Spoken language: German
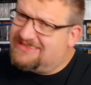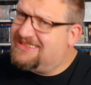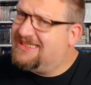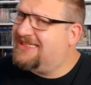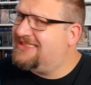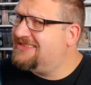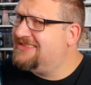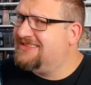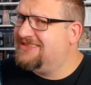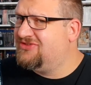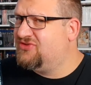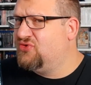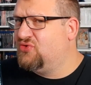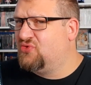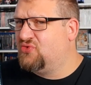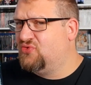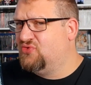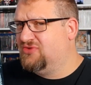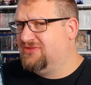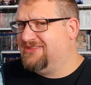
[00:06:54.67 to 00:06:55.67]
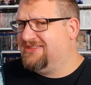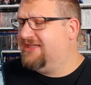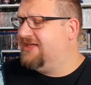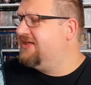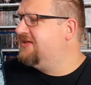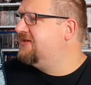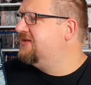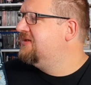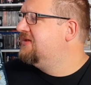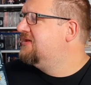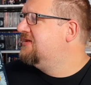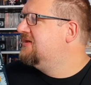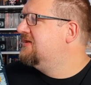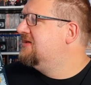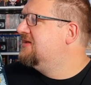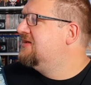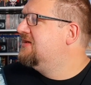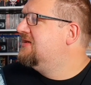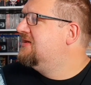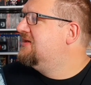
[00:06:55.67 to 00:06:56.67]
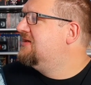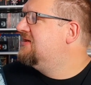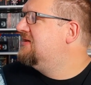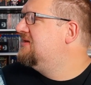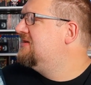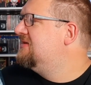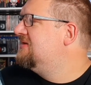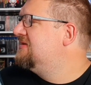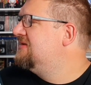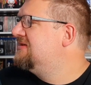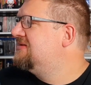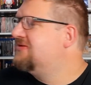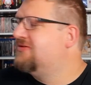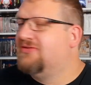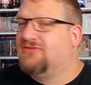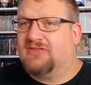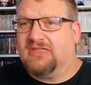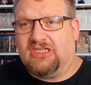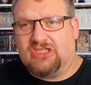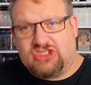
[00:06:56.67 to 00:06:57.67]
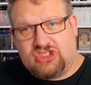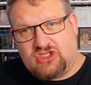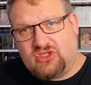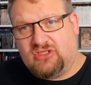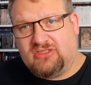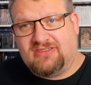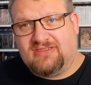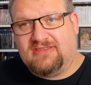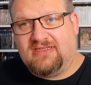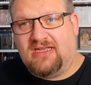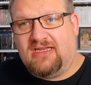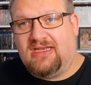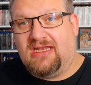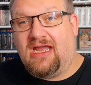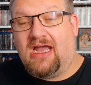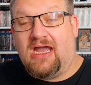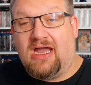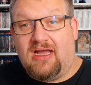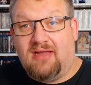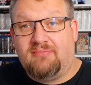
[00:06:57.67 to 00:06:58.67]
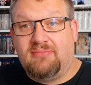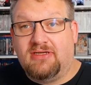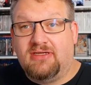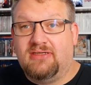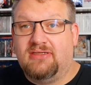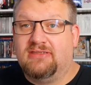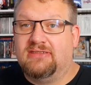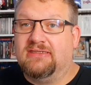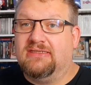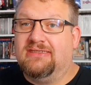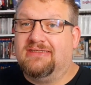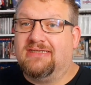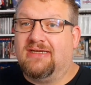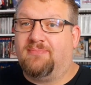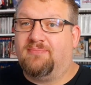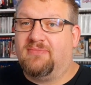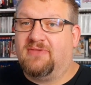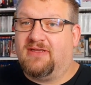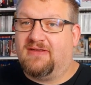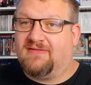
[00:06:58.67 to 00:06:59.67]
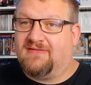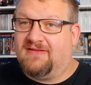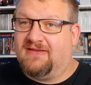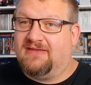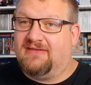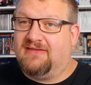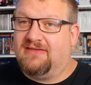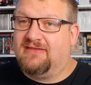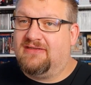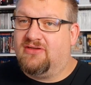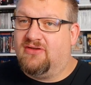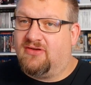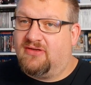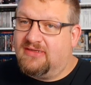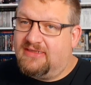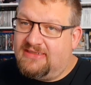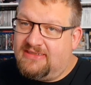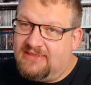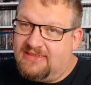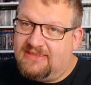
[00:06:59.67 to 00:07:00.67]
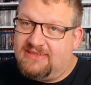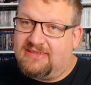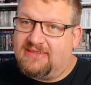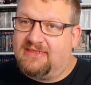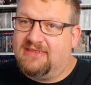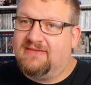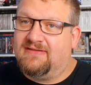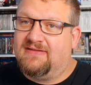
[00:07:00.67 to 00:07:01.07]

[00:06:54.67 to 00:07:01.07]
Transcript: gar nicht so gut sein. Äh, der soll sogar Schrott sein, aber ich habe ihn tatsächlich noch nicht